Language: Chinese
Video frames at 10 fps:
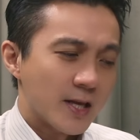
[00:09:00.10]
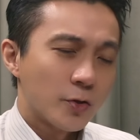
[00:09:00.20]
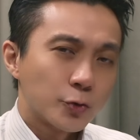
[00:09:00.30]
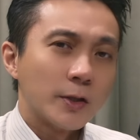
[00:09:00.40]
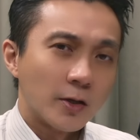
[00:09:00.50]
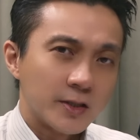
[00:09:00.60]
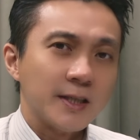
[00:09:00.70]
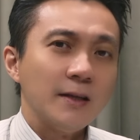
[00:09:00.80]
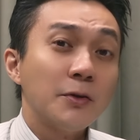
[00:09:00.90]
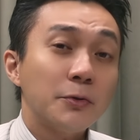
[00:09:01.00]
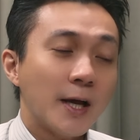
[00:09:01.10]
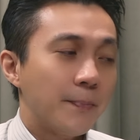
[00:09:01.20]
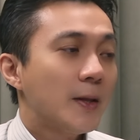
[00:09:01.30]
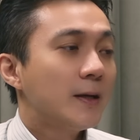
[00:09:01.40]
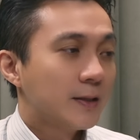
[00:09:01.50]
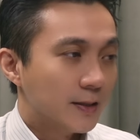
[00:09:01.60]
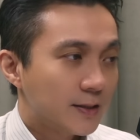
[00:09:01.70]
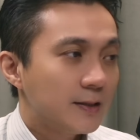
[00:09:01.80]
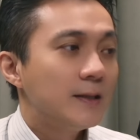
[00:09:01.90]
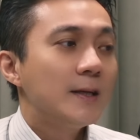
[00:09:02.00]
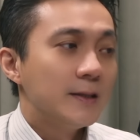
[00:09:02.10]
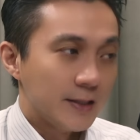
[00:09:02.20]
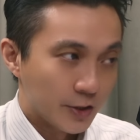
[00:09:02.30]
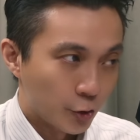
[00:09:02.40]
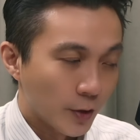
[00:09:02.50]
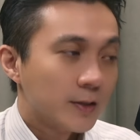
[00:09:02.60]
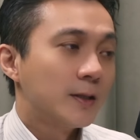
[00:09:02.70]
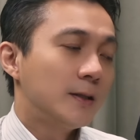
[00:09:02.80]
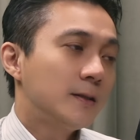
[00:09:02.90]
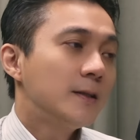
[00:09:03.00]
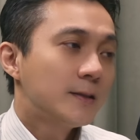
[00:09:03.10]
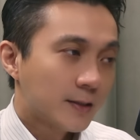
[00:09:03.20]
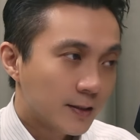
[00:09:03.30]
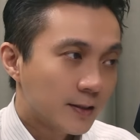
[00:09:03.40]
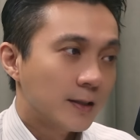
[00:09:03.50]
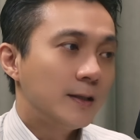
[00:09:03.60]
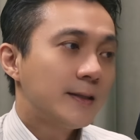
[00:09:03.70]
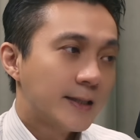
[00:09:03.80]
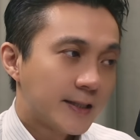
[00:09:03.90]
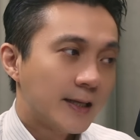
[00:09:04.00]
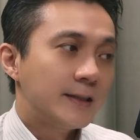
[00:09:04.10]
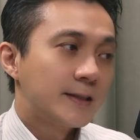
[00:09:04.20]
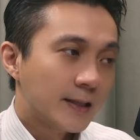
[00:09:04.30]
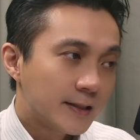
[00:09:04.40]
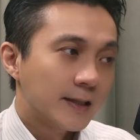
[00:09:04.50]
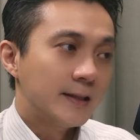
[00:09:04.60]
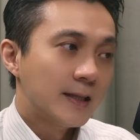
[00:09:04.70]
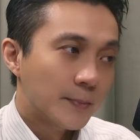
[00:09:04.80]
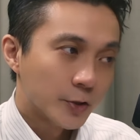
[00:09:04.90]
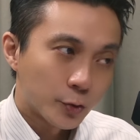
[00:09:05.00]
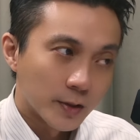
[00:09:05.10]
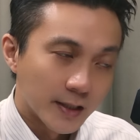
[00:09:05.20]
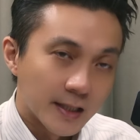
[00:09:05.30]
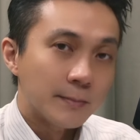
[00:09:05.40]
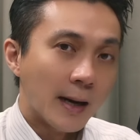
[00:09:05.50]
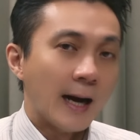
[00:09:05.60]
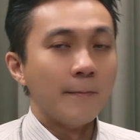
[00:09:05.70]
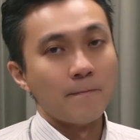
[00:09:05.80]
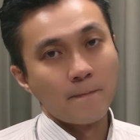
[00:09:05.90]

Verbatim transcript: 天都赚到钱，对不对？可是你觉得真的那些人真的那么顺利吗？